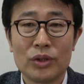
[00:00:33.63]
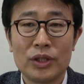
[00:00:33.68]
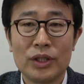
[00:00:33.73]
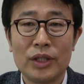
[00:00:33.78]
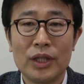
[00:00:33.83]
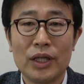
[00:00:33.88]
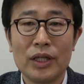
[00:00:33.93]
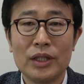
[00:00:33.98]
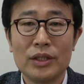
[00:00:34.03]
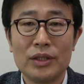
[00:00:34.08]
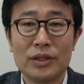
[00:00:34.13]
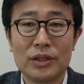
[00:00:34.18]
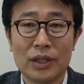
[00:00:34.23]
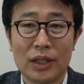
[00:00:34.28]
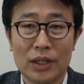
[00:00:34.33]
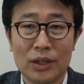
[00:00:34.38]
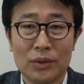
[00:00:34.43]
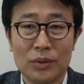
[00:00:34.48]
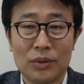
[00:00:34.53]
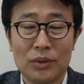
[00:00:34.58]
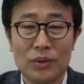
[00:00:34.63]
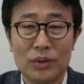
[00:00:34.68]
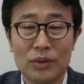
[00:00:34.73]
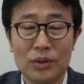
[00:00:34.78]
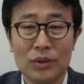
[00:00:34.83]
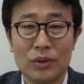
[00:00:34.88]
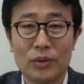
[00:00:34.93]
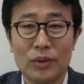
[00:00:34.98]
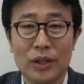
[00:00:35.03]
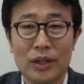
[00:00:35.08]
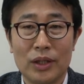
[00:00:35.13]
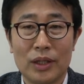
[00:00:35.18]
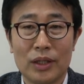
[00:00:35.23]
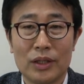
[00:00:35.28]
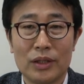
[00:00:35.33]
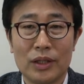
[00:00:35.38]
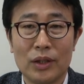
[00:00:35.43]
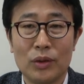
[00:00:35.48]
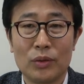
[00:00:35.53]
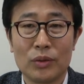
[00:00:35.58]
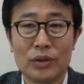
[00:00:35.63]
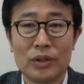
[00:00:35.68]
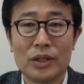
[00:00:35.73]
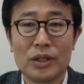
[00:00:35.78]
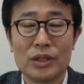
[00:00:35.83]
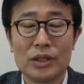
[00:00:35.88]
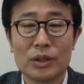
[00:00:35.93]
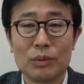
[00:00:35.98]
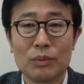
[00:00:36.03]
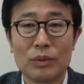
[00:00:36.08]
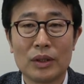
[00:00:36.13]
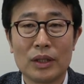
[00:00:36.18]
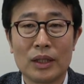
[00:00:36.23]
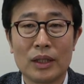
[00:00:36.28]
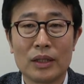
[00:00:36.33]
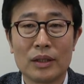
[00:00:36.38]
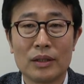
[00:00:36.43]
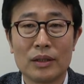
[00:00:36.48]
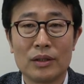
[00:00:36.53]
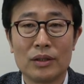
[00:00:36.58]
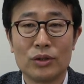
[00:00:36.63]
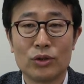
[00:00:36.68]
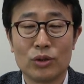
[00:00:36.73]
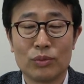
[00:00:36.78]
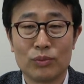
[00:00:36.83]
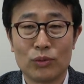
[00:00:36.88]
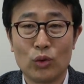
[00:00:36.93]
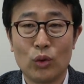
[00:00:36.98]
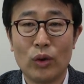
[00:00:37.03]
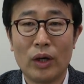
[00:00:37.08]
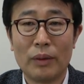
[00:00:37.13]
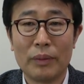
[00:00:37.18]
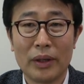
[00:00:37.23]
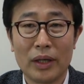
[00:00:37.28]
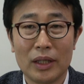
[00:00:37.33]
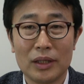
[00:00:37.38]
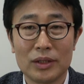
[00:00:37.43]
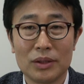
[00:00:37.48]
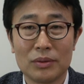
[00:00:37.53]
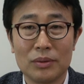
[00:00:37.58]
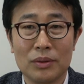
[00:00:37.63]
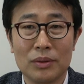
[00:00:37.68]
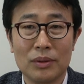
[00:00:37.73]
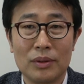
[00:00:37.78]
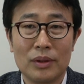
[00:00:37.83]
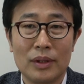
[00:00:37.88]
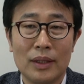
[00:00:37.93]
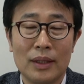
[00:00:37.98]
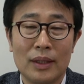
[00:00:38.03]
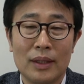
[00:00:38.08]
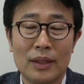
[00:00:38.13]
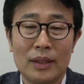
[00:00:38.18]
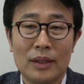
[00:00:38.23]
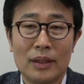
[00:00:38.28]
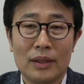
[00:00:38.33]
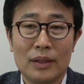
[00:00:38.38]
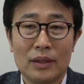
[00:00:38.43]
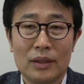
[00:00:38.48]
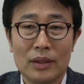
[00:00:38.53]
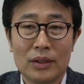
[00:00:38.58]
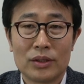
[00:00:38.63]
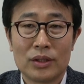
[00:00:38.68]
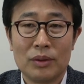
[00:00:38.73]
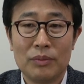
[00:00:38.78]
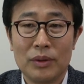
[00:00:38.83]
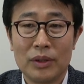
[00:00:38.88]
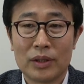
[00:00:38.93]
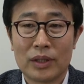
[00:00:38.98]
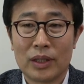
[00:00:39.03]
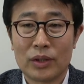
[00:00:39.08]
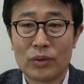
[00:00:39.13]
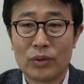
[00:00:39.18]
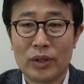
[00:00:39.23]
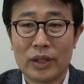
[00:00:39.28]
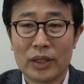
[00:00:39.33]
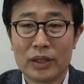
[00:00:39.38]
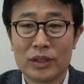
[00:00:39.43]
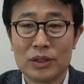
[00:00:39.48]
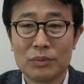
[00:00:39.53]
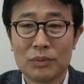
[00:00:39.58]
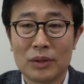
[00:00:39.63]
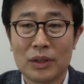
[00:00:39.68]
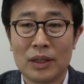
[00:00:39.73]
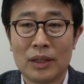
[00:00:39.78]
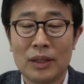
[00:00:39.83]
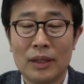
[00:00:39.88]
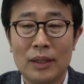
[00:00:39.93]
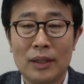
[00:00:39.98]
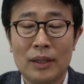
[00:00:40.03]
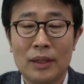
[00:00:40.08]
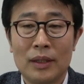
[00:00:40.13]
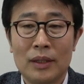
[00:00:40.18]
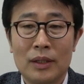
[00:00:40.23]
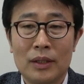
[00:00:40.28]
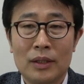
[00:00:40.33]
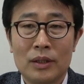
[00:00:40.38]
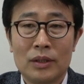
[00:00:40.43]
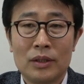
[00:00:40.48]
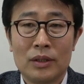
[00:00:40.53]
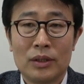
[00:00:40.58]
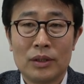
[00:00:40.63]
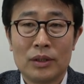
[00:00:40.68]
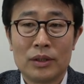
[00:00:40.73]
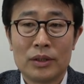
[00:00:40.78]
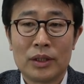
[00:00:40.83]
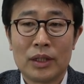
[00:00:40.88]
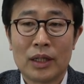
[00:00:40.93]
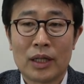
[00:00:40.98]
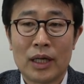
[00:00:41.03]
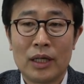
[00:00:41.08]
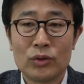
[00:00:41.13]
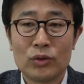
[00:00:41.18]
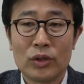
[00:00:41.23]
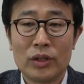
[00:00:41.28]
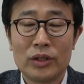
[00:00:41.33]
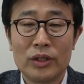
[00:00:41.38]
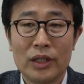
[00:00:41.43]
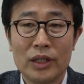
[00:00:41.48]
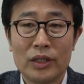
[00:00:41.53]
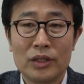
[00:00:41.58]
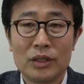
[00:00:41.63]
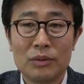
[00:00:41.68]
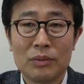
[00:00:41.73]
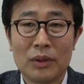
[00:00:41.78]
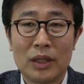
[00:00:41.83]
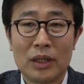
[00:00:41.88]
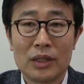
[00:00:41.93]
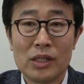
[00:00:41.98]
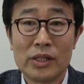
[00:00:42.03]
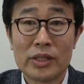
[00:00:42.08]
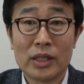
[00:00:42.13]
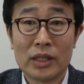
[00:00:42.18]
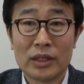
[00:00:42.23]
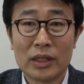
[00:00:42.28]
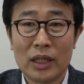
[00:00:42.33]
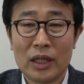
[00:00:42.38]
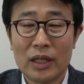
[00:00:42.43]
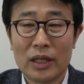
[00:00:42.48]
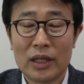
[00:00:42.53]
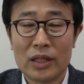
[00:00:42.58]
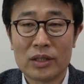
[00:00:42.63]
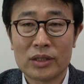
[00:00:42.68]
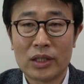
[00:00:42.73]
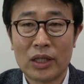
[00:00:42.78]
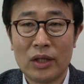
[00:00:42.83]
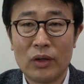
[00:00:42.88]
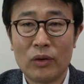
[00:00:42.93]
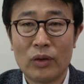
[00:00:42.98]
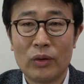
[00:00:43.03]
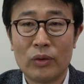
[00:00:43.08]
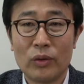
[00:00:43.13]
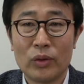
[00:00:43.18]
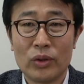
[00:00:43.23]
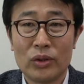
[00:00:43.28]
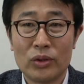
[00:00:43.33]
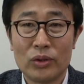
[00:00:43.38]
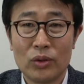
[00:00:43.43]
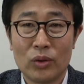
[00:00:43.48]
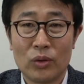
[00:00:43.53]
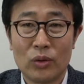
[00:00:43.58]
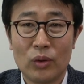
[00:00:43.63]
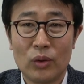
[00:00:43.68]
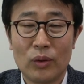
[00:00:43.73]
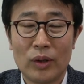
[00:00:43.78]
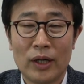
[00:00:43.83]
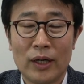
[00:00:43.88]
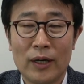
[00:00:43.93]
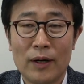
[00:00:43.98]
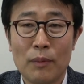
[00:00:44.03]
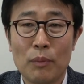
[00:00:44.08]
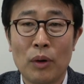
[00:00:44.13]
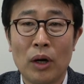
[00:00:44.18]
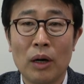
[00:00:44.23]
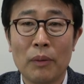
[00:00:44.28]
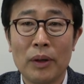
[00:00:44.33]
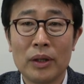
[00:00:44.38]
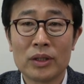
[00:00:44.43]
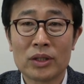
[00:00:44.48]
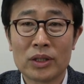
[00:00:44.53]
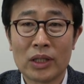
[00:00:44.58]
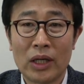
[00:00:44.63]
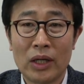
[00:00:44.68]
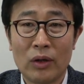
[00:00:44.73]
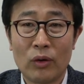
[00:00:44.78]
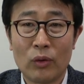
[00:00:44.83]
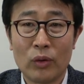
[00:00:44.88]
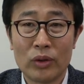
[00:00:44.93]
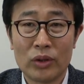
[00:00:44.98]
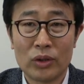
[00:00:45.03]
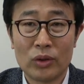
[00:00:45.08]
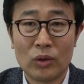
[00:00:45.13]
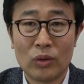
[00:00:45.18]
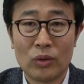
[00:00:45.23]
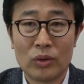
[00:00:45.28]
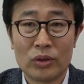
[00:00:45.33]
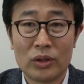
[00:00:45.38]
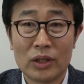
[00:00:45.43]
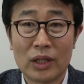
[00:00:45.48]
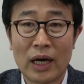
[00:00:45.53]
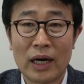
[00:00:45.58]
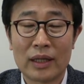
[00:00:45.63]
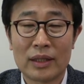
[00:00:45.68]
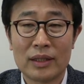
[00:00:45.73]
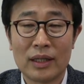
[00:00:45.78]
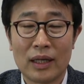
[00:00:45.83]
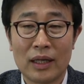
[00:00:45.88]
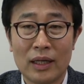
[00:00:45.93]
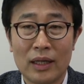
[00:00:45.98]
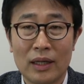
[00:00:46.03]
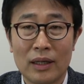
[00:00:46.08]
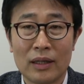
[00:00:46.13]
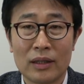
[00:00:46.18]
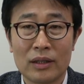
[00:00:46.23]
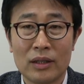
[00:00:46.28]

시행령에도 용어에 대한 내용들이 있습니다. 그거를 좀 통합해가지고 어, 설명을 하도록 하겠습니다. 어, 제가 강조하는 얘기지만 일상생활에서 사용하고 있는 용어와 법에서 사용하고 있는 용어는 다르다.